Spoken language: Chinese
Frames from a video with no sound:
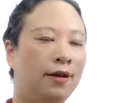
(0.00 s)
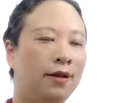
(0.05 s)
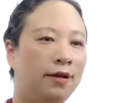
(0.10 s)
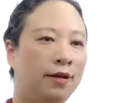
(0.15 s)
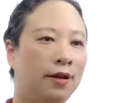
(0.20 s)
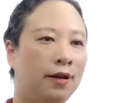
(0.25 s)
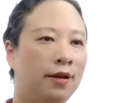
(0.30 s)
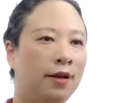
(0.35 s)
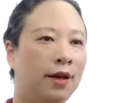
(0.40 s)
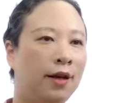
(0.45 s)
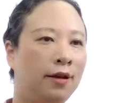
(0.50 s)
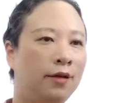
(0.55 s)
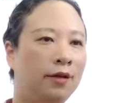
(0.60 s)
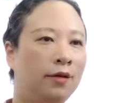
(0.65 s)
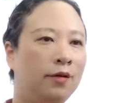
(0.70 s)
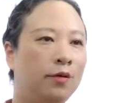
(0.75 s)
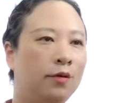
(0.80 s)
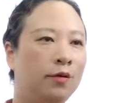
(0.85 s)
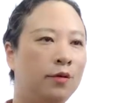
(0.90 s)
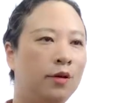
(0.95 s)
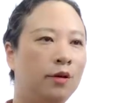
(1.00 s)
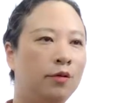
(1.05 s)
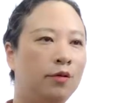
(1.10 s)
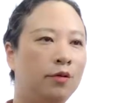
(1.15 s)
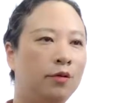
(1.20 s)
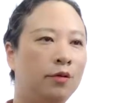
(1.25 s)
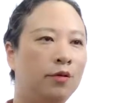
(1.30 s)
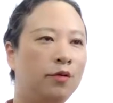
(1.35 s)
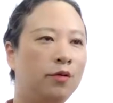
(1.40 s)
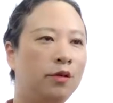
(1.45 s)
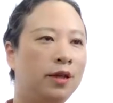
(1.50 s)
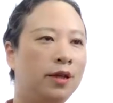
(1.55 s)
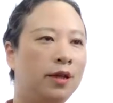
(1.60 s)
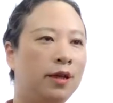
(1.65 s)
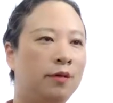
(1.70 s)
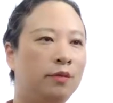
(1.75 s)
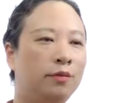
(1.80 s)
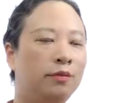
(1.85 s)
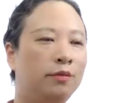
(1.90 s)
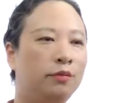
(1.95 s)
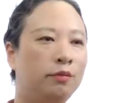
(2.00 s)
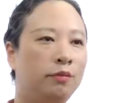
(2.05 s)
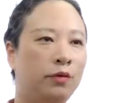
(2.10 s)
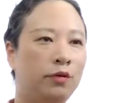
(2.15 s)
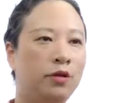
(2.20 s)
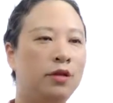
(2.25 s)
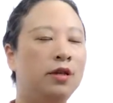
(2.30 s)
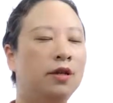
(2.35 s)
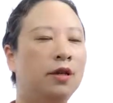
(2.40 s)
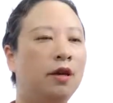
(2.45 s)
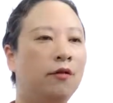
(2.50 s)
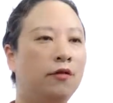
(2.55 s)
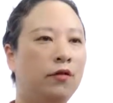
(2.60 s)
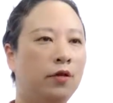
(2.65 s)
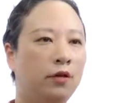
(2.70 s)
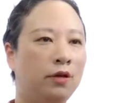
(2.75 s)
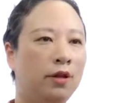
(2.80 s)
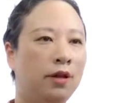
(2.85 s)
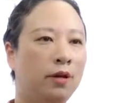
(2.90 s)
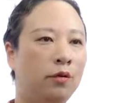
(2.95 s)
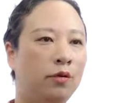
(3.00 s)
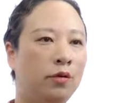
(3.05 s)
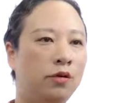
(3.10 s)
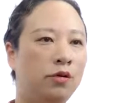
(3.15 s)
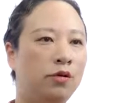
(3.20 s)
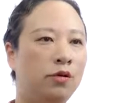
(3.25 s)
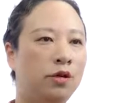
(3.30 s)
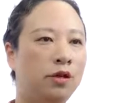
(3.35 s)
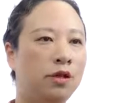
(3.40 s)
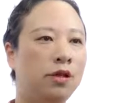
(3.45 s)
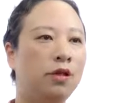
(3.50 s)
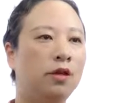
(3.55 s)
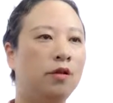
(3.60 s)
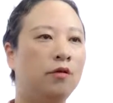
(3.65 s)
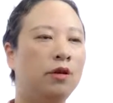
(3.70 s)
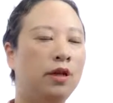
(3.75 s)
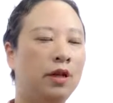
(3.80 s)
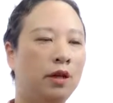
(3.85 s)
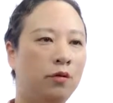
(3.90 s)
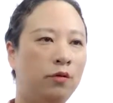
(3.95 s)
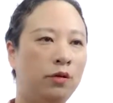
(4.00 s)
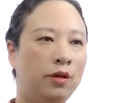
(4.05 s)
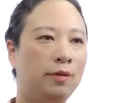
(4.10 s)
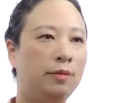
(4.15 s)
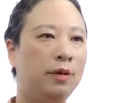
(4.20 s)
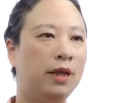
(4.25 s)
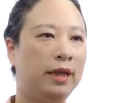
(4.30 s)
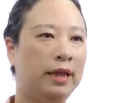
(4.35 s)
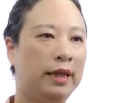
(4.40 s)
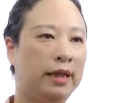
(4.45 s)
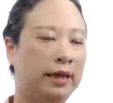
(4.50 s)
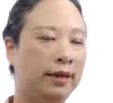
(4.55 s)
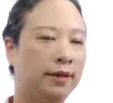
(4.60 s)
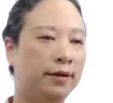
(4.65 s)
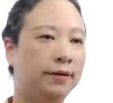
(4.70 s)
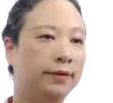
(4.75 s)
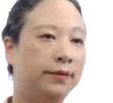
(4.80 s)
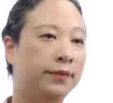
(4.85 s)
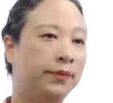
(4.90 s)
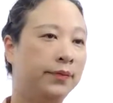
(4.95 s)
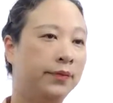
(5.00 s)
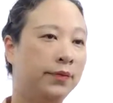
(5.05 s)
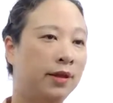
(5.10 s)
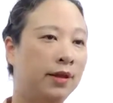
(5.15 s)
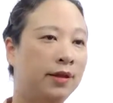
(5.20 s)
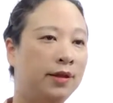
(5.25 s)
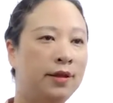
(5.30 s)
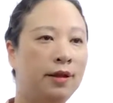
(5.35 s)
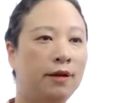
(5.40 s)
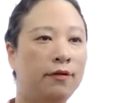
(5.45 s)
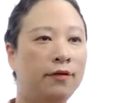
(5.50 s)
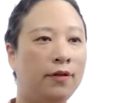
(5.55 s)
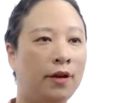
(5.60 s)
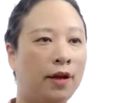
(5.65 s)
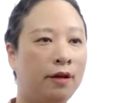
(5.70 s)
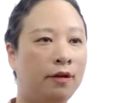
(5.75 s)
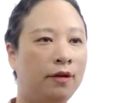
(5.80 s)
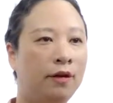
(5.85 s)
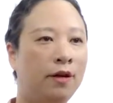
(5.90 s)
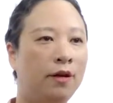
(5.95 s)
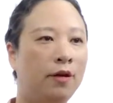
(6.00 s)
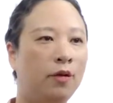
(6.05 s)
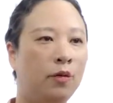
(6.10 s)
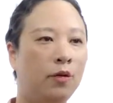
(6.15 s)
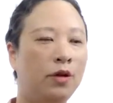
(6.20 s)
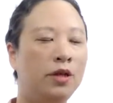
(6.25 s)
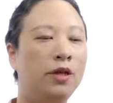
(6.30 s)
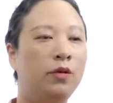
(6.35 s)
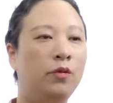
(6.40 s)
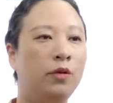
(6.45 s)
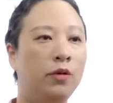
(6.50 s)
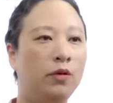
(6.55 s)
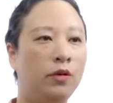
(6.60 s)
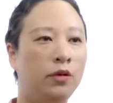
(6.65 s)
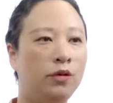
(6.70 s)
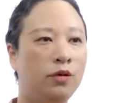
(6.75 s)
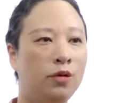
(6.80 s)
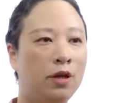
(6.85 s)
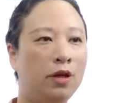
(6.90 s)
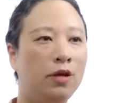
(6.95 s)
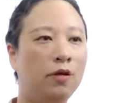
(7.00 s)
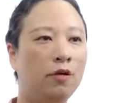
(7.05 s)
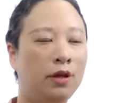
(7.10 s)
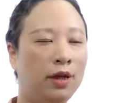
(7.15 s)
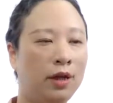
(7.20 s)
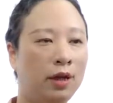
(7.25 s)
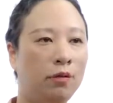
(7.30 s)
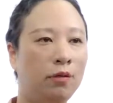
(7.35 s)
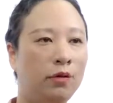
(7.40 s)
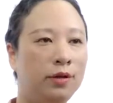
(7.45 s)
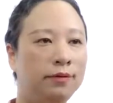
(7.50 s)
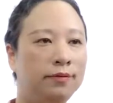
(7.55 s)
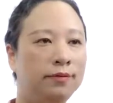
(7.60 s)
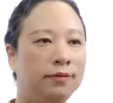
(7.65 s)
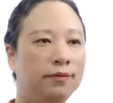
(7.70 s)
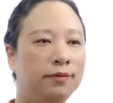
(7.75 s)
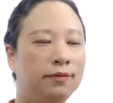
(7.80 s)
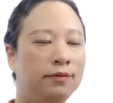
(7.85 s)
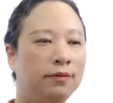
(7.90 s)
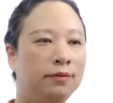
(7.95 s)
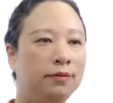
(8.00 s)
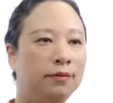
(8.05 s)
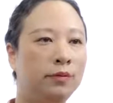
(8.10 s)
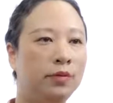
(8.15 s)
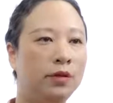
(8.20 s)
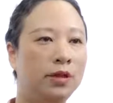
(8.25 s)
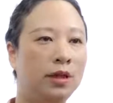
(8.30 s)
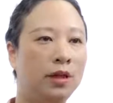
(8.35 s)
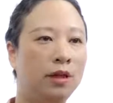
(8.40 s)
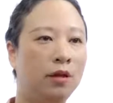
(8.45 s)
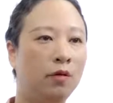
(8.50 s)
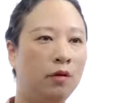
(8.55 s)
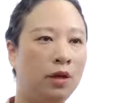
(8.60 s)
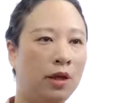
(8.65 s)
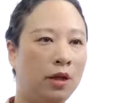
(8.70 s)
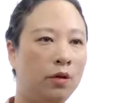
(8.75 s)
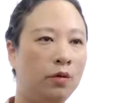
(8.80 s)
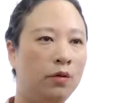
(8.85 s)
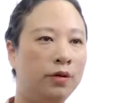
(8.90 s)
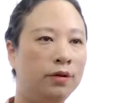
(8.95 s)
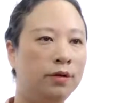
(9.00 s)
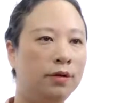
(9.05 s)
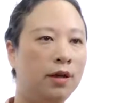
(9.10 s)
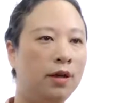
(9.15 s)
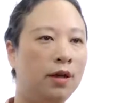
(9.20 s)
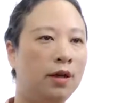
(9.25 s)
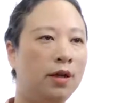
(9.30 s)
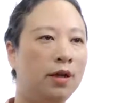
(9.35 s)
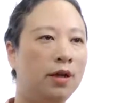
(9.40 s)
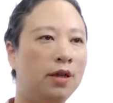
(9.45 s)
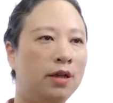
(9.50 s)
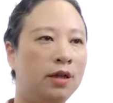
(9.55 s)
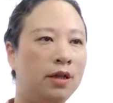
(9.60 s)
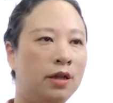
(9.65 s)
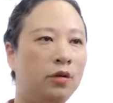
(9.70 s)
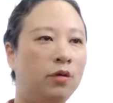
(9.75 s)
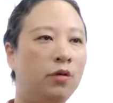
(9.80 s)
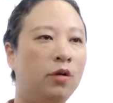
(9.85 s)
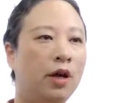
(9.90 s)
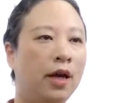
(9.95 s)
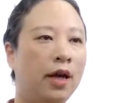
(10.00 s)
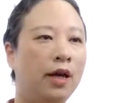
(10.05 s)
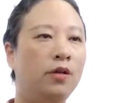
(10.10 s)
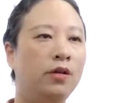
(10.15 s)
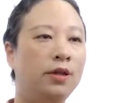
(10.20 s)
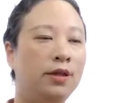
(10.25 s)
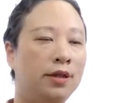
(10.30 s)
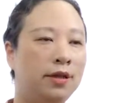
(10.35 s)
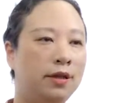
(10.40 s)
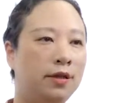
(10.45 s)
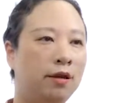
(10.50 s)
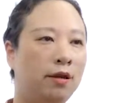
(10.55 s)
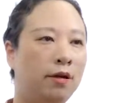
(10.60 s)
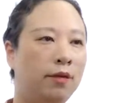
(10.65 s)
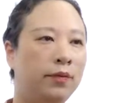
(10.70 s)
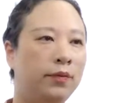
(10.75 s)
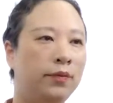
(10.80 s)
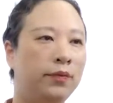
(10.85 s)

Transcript: 当然，阅读的过程不是要否定文学是有理论的命题，相反，我认为文学有理论。不仅有理论，甚或还有技巧。